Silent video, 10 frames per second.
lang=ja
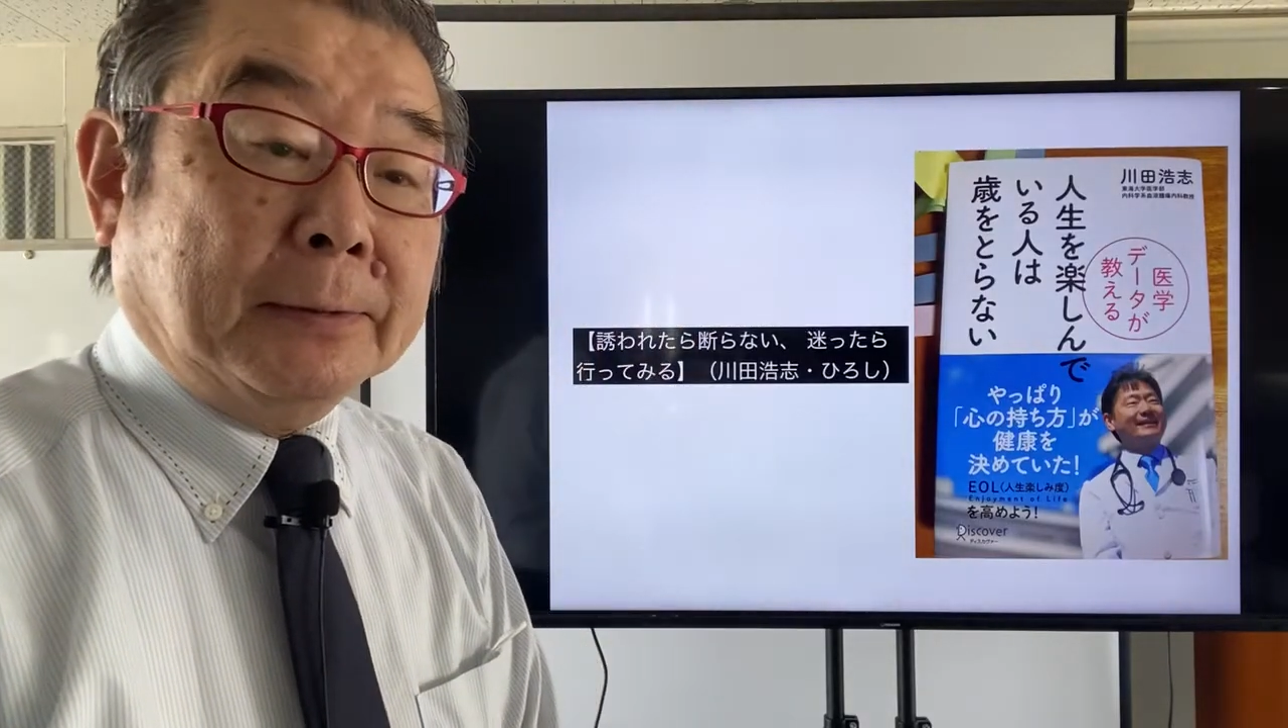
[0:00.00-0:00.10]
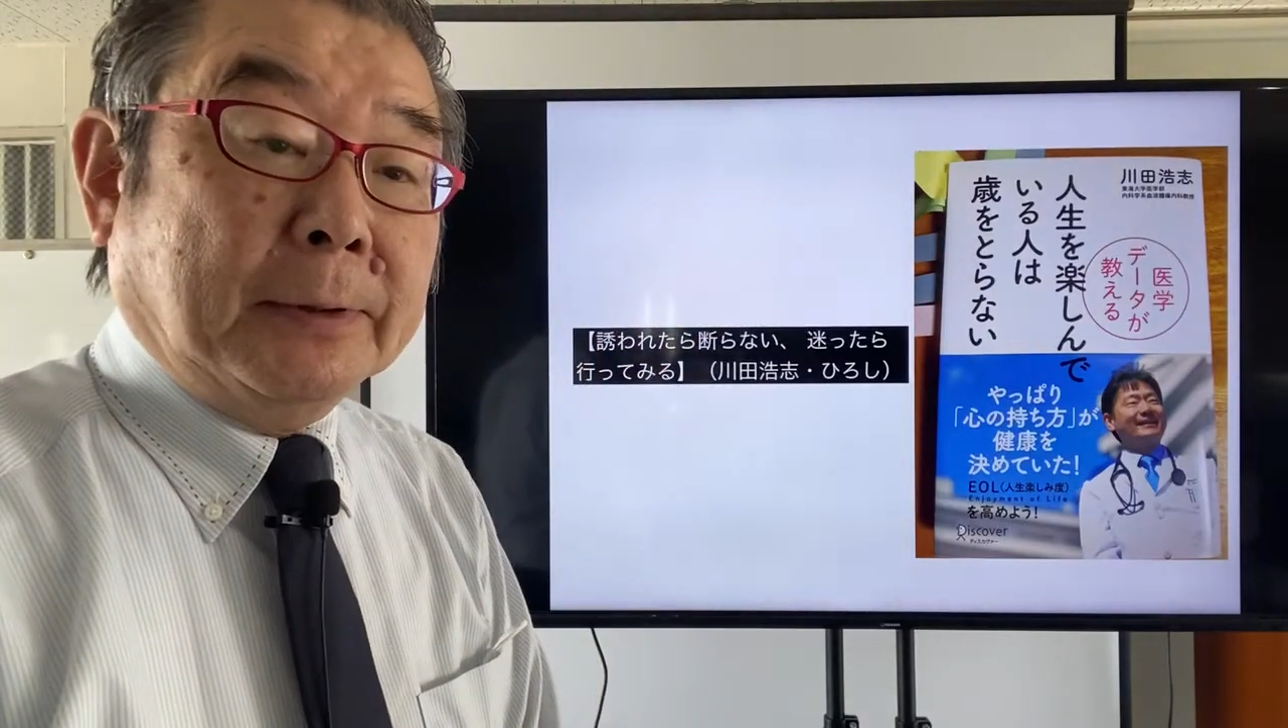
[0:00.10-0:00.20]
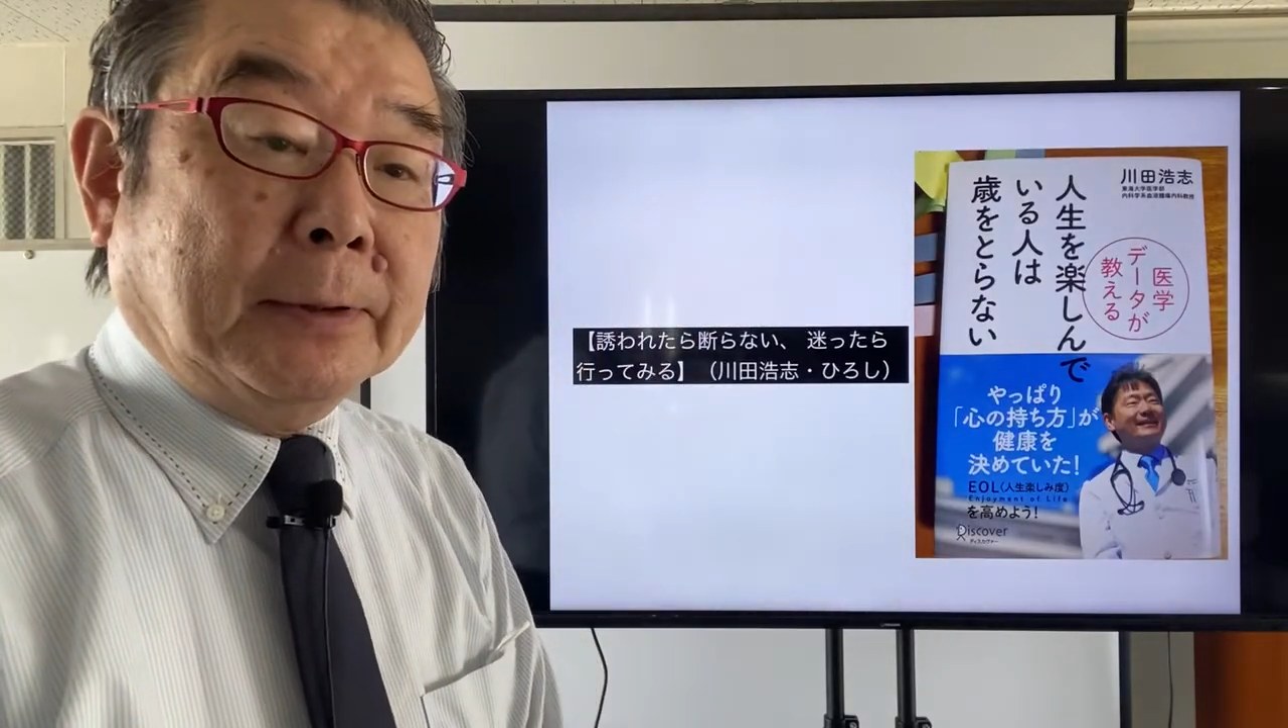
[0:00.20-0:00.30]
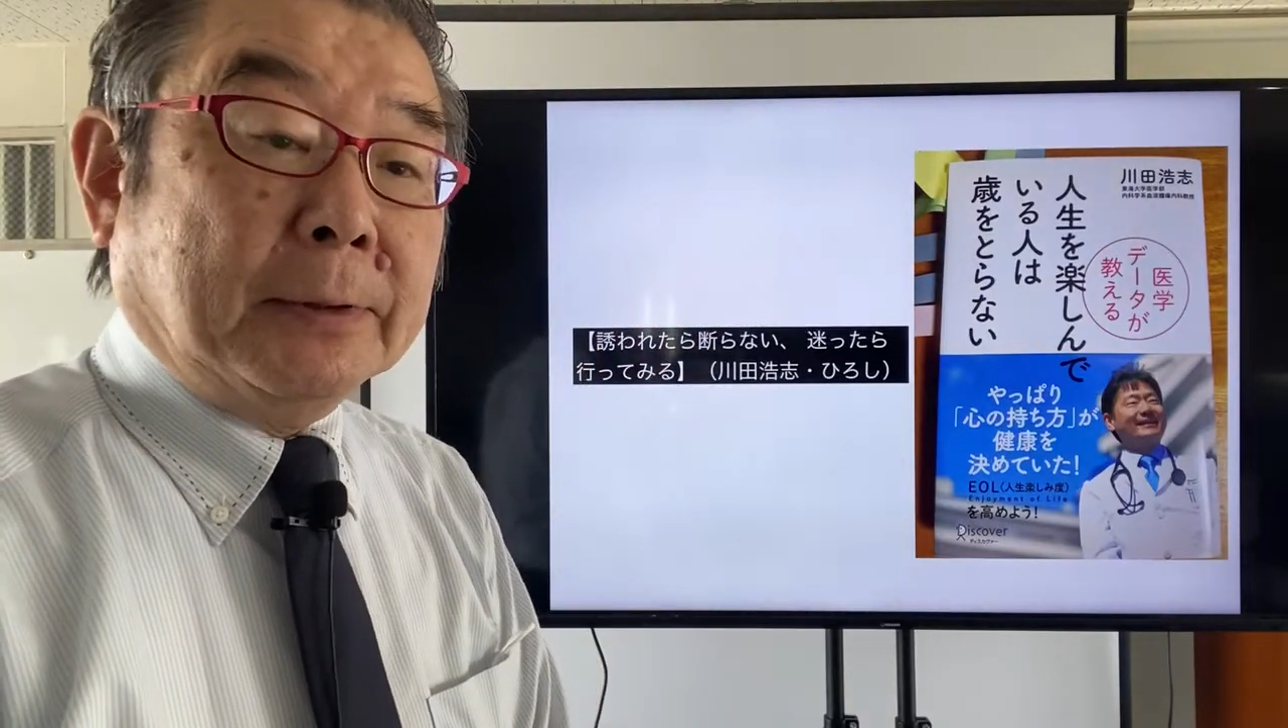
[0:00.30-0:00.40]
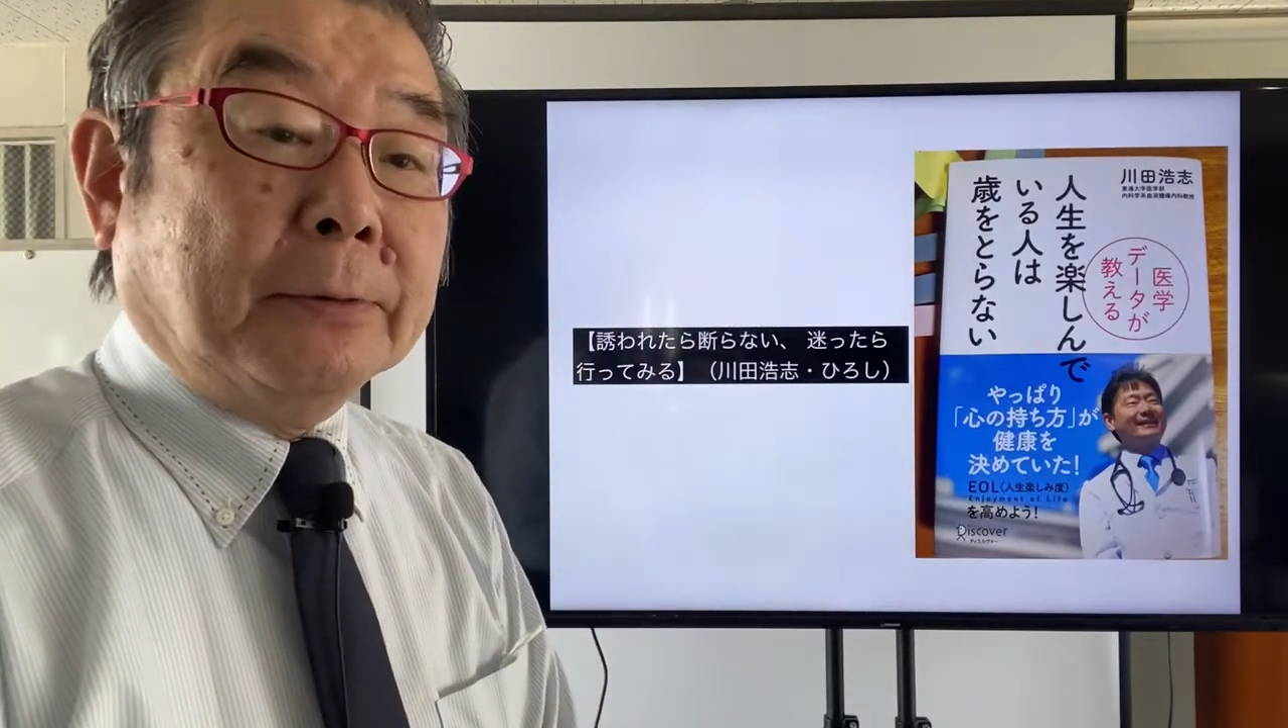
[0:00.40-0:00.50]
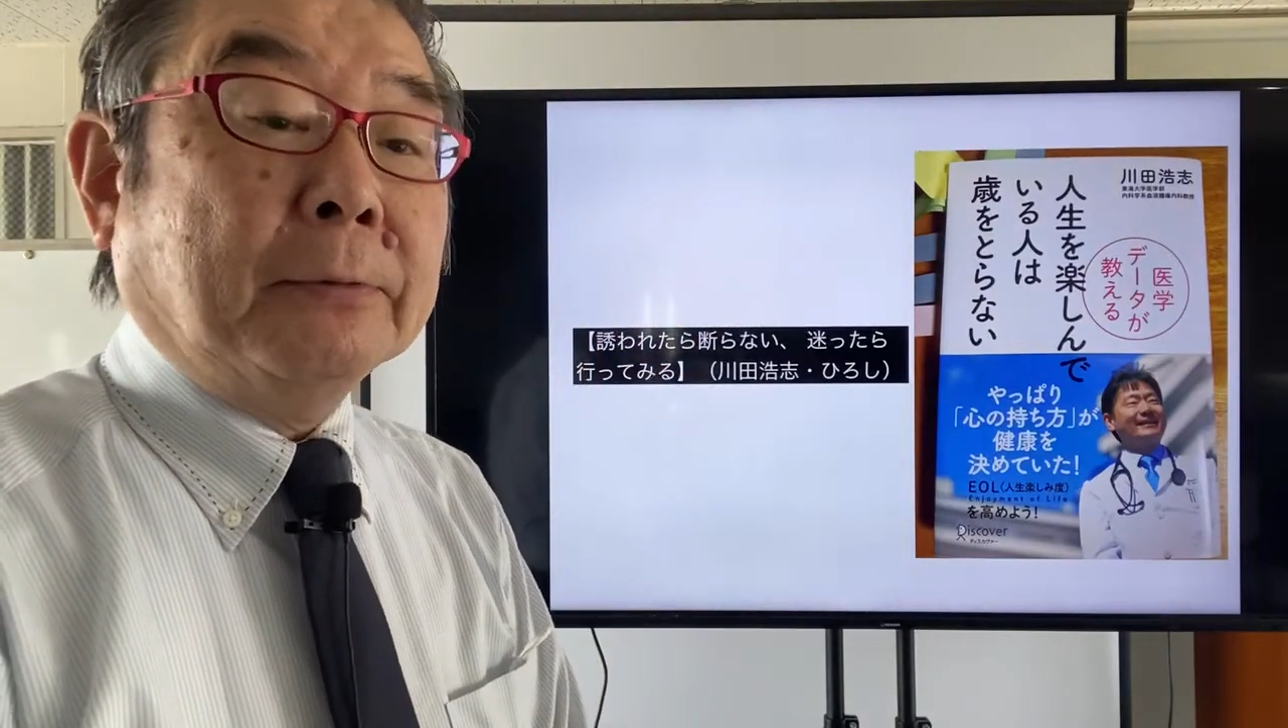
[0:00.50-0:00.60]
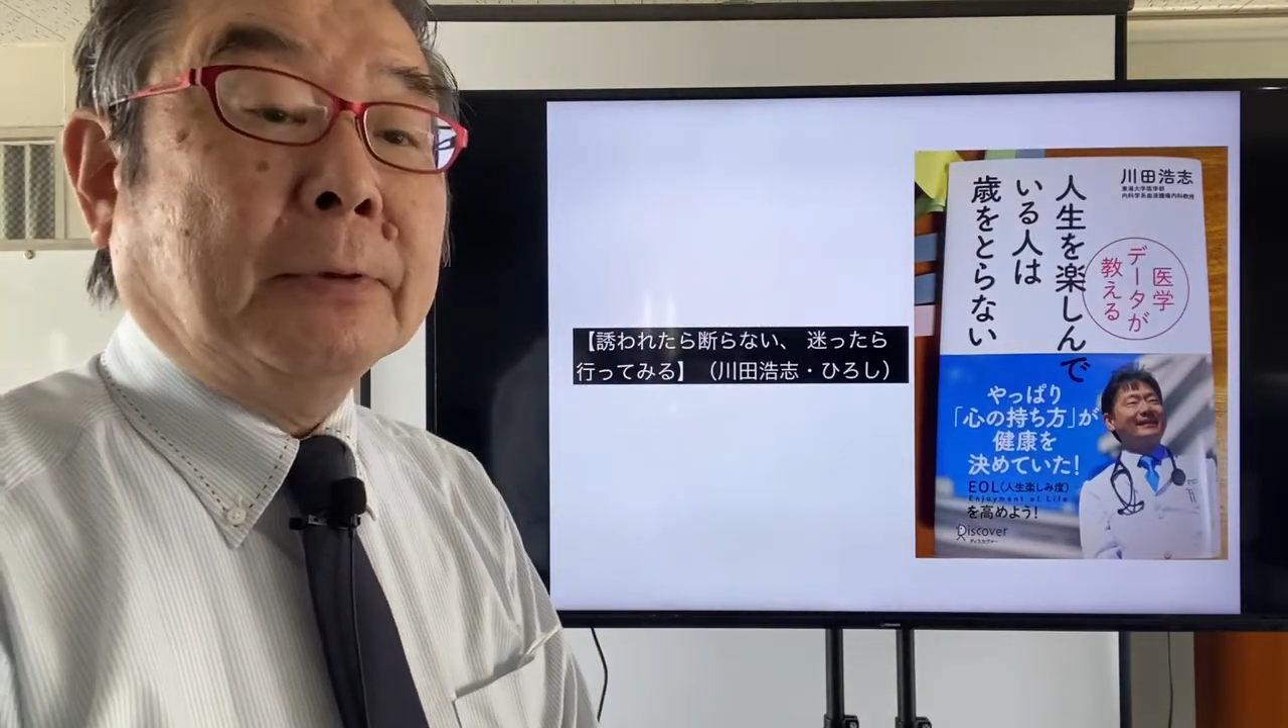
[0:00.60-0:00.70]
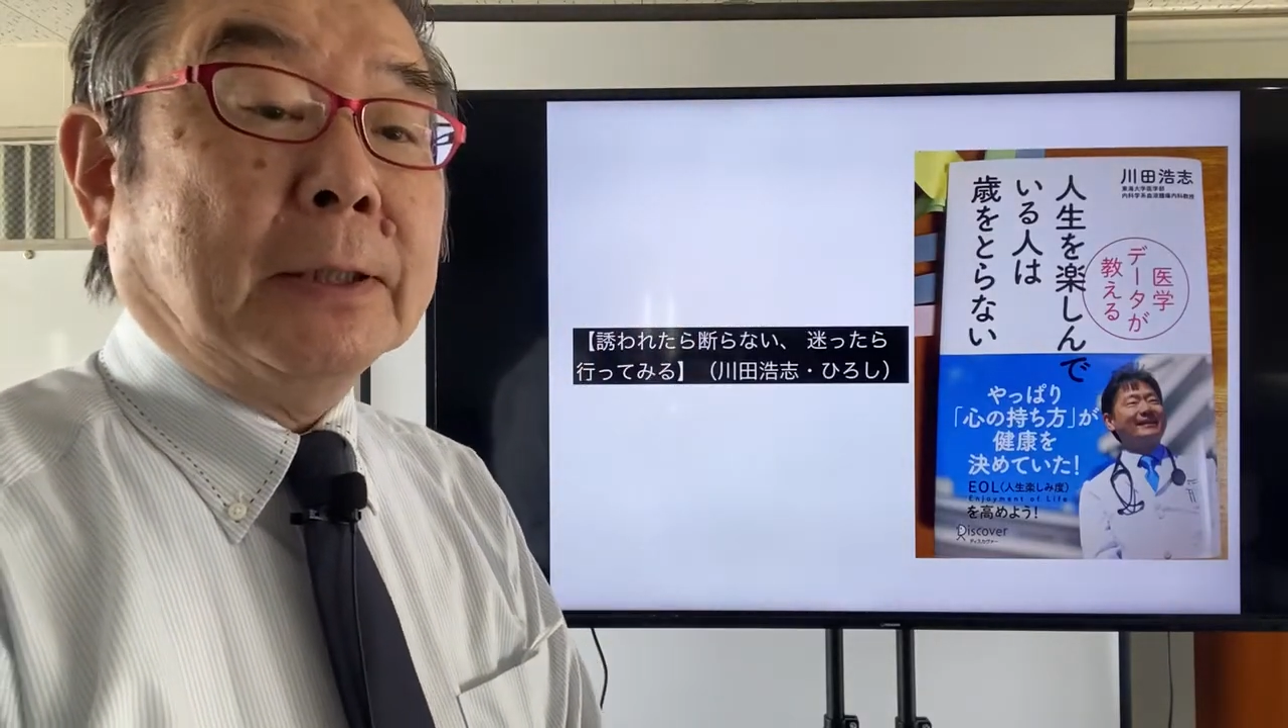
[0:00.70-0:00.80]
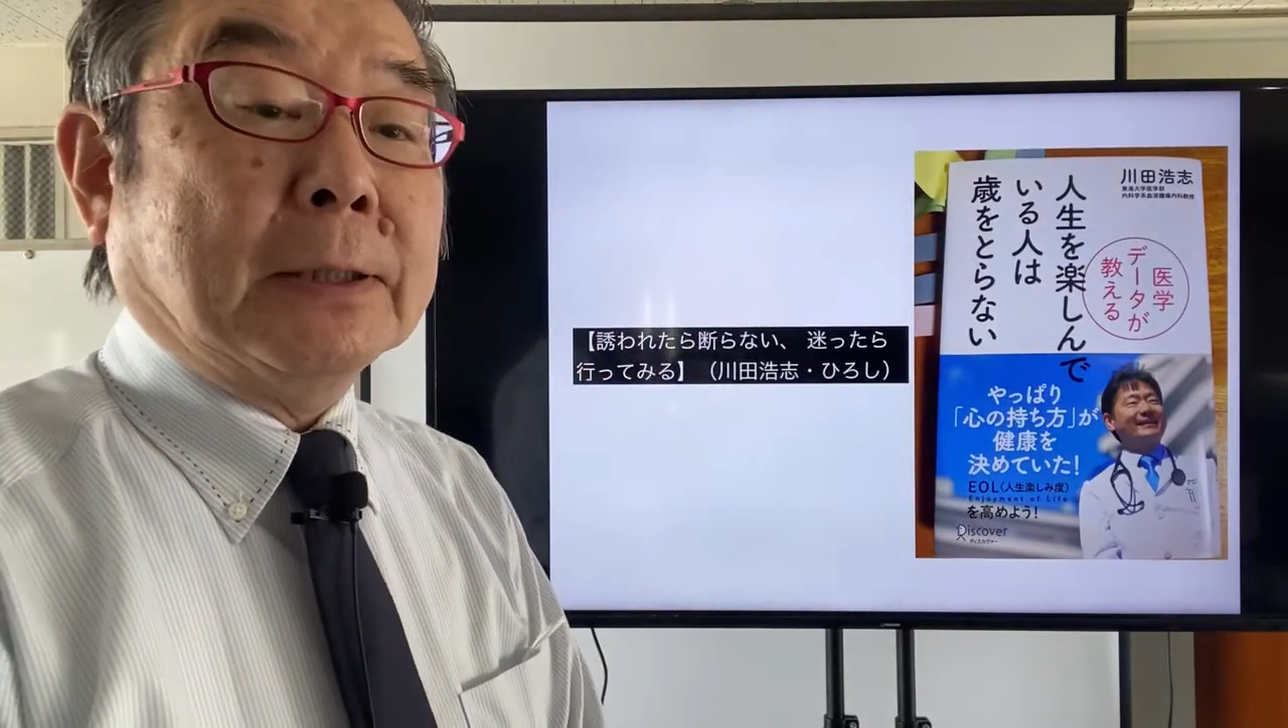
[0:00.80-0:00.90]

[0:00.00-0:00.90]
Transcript: えー、今日の